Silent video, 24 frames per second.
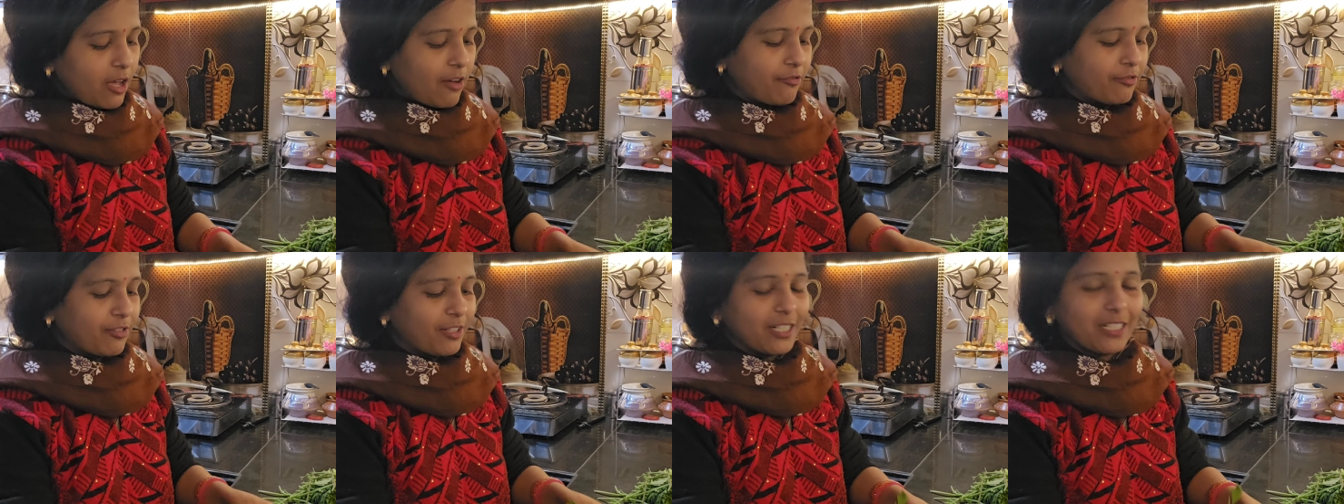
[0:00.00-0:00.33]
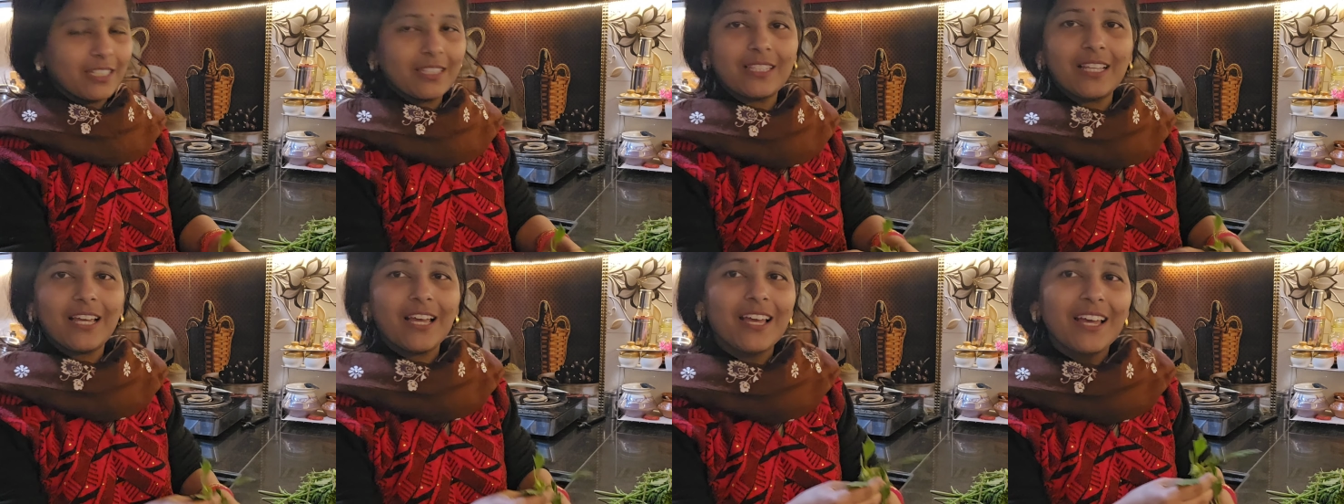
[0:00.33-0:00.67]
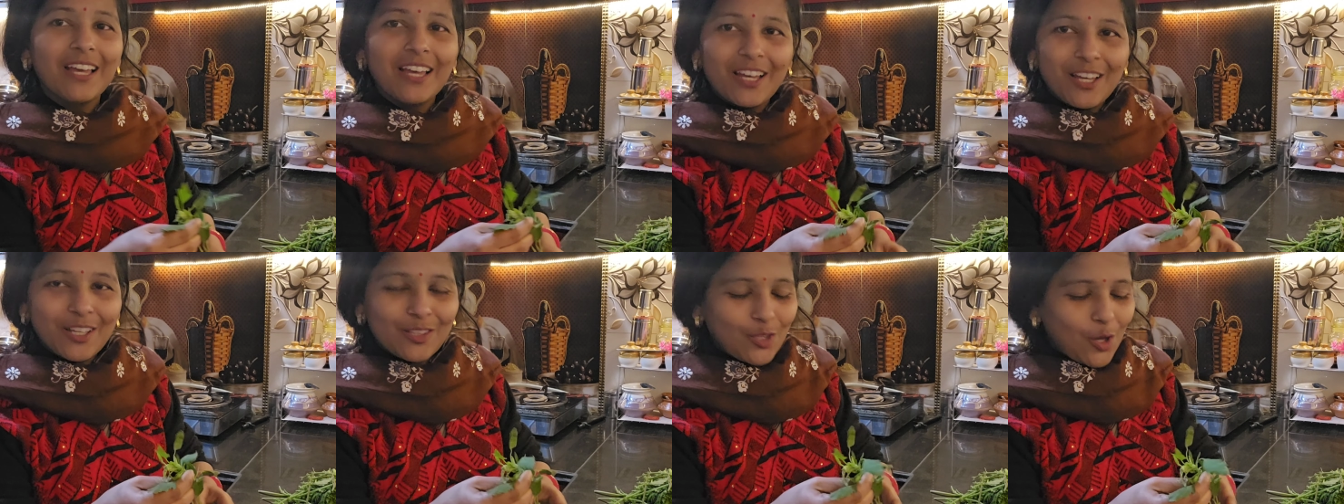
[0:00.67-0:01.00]
साफ़ करता
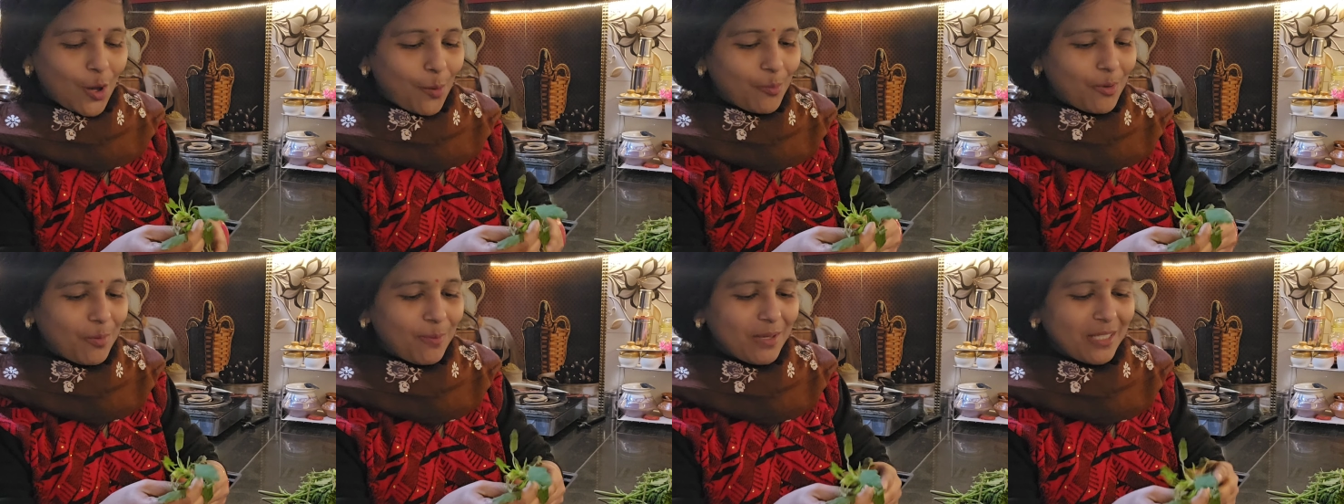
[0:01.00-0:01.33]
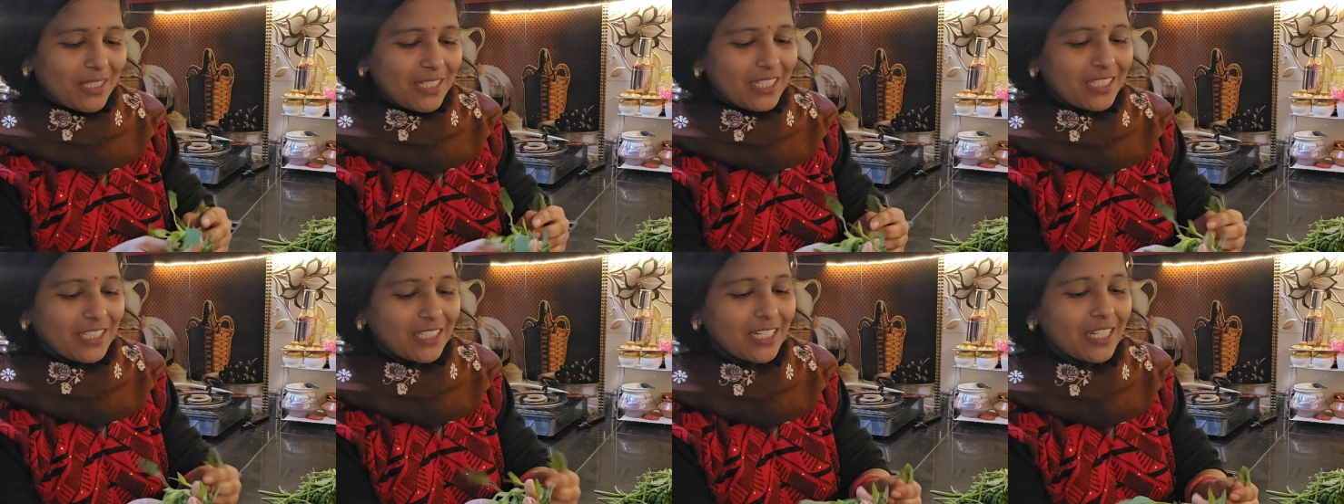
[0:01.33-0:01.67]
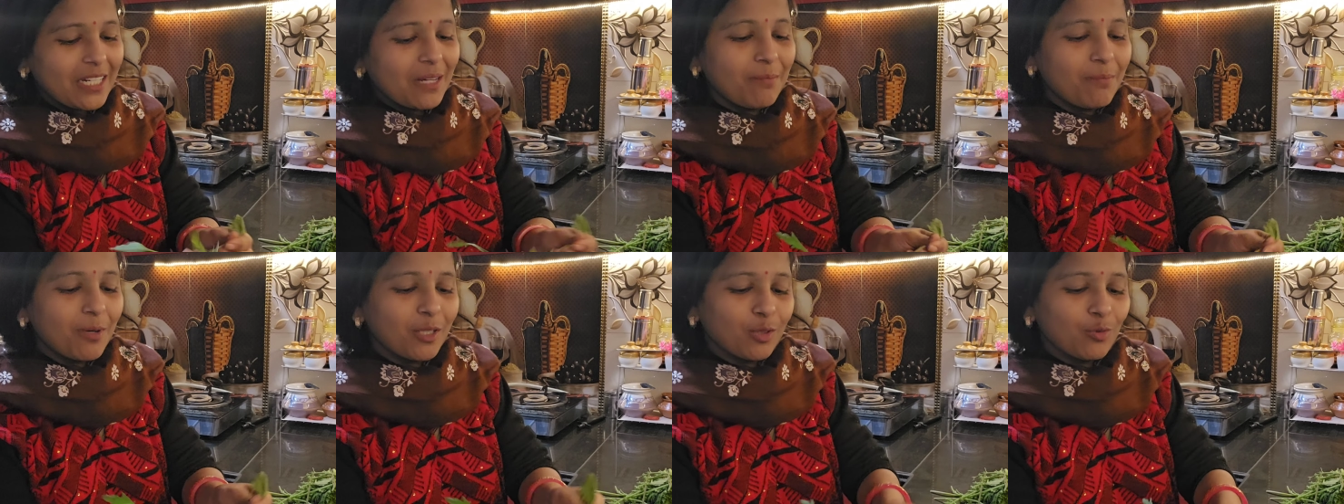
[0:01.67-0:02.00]
है तो अभी मैं जस्ट
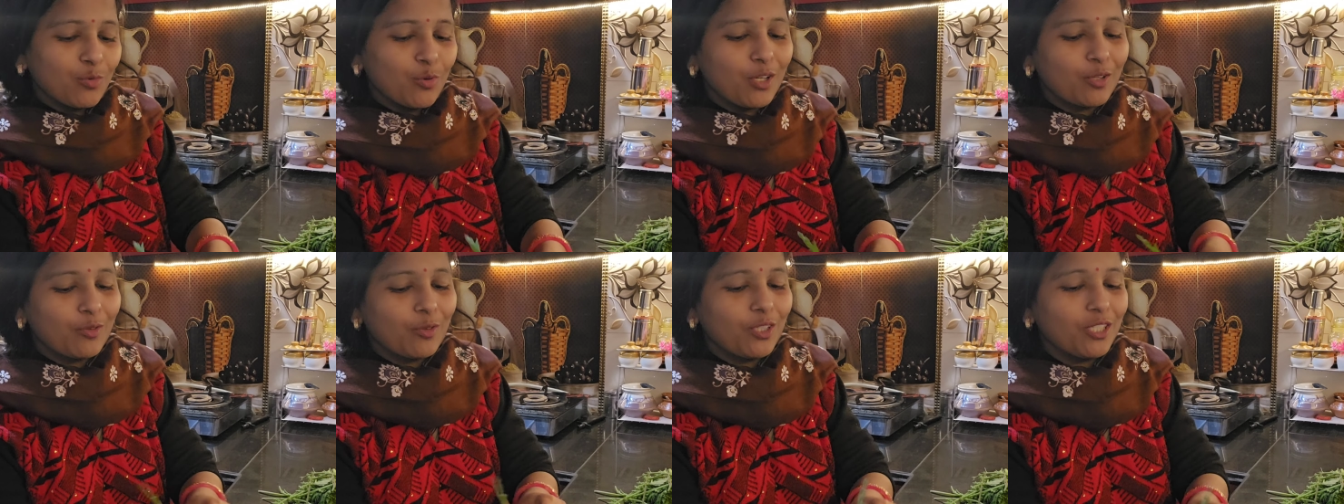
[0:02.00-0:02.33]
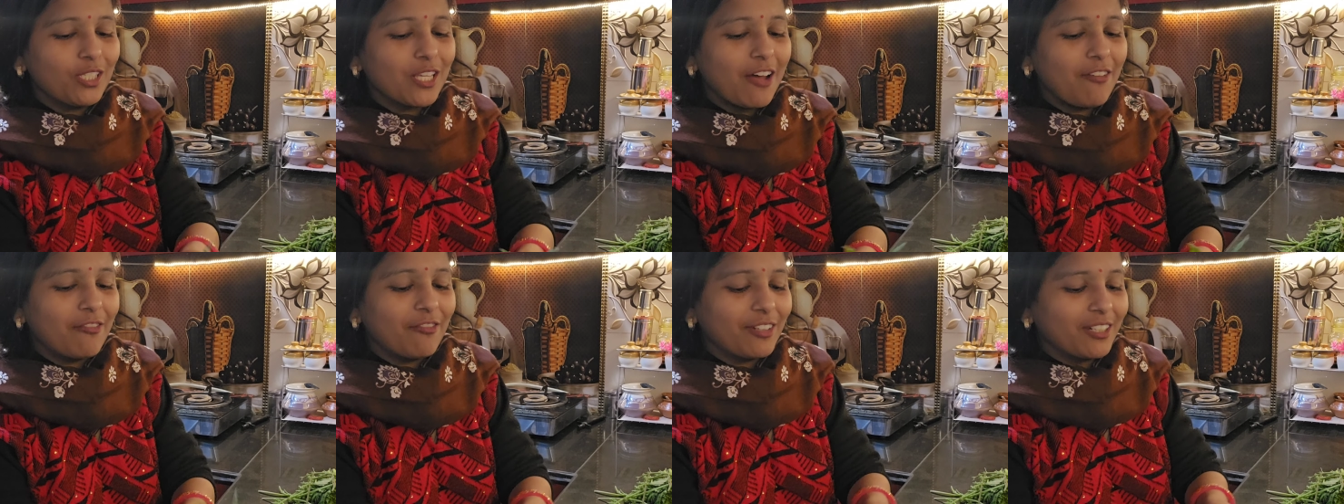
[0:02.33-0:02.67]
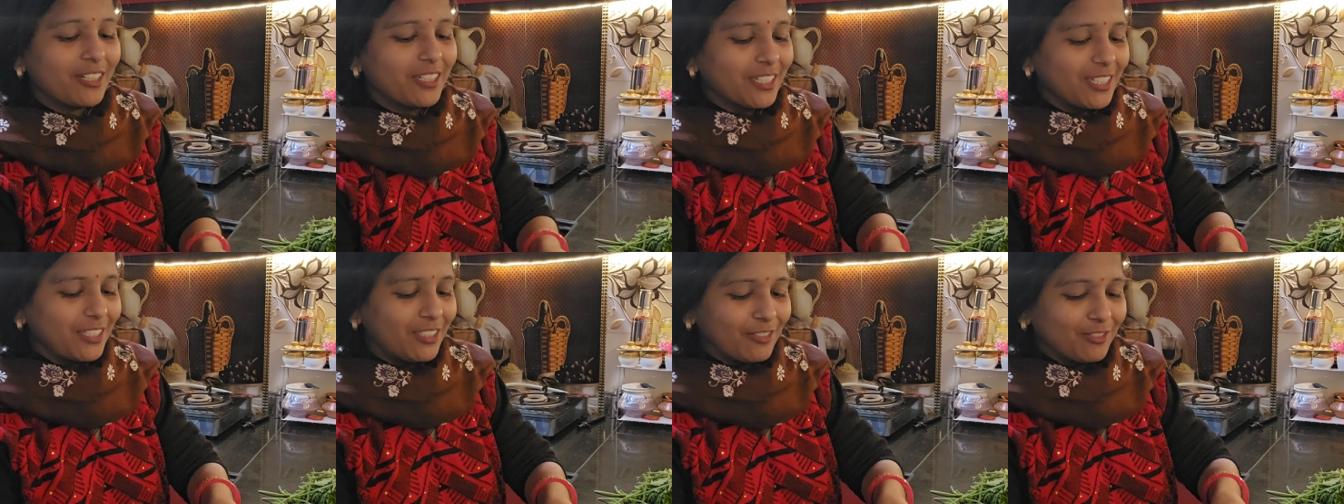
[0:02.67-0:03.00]
है ना बथुए को ही साफ़
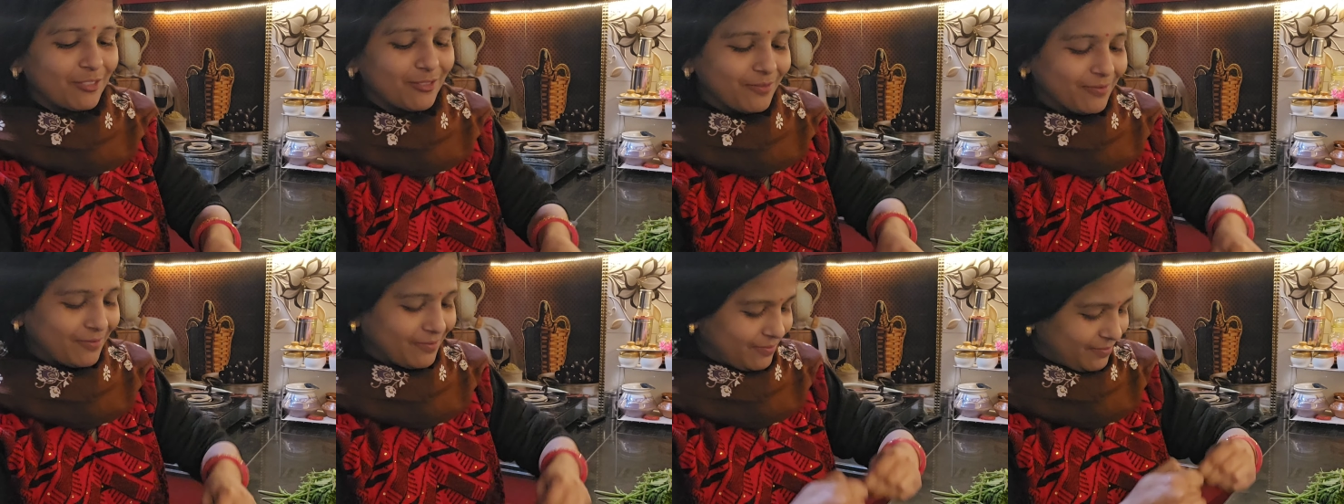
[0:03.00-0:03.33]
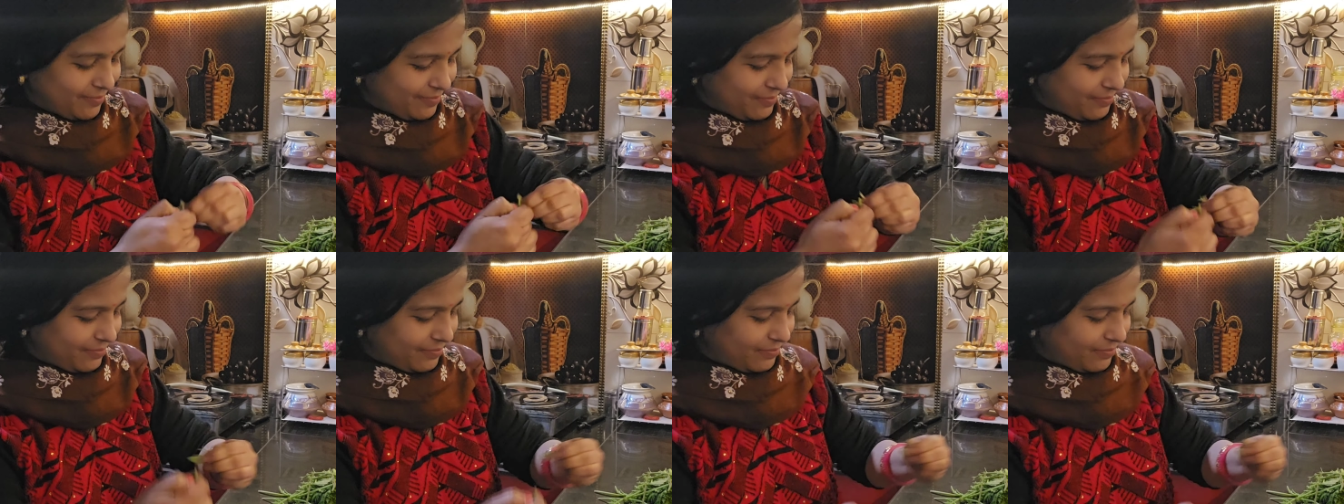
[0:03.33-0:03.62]
कर रही हूँ